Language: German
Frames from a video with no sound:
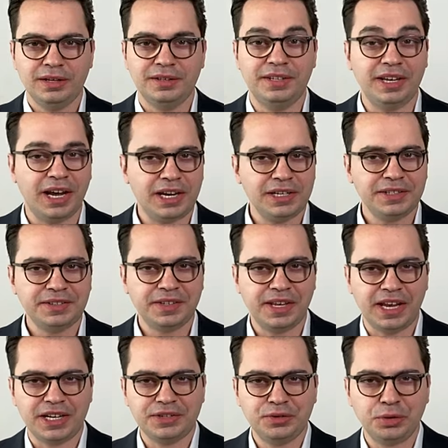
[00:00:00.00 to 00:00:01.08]
Die Angst
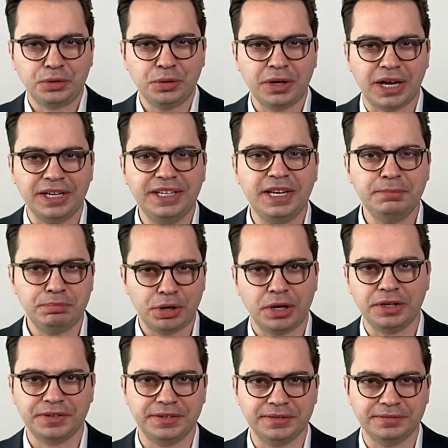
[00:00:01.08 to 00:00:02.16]
kehrt zurück an den
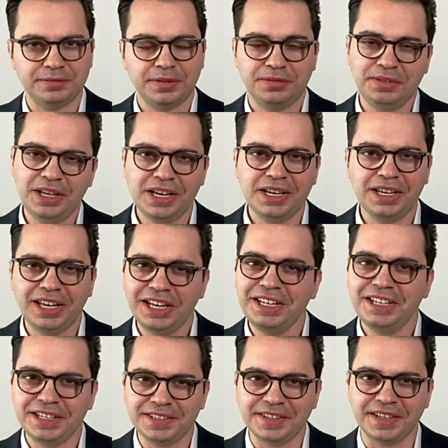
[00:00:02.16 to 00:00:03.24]
Börsen. Viele
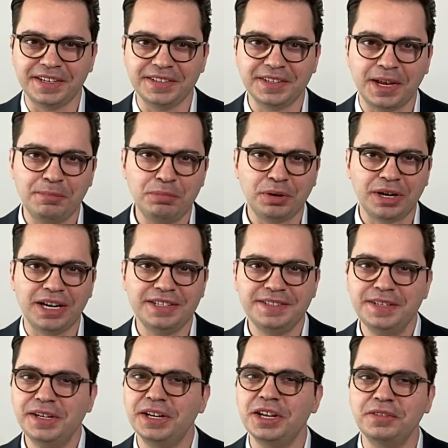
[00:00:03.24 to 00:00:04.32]
Indizes haben bereits
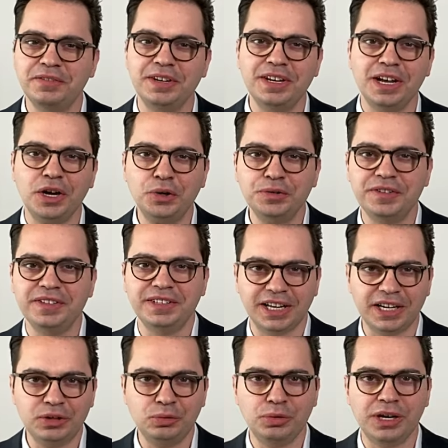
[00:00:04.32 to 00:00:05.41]
ihre Gewinne aus
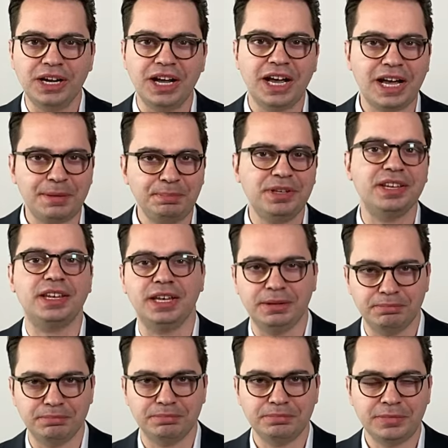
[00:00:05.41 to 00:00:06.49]
Januar
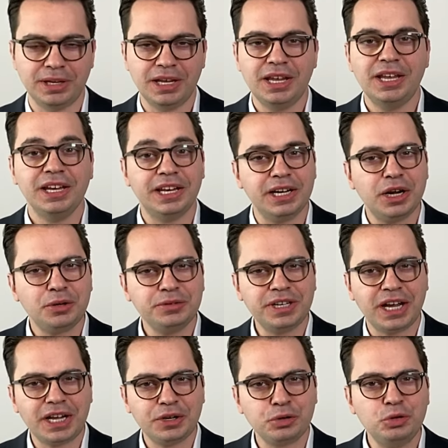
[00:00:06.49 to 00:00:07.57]
abgegeben. Genau
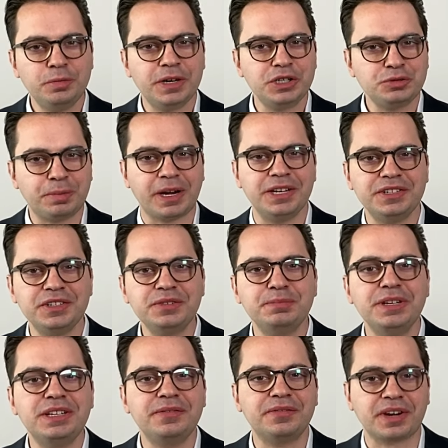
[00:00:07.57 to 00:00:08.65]
darüber spreche ich
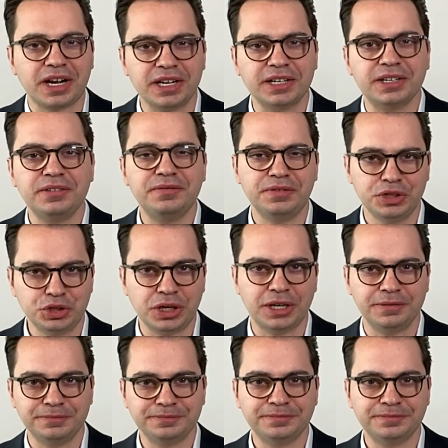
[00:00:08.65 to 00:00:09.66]
mit Frank Fischer.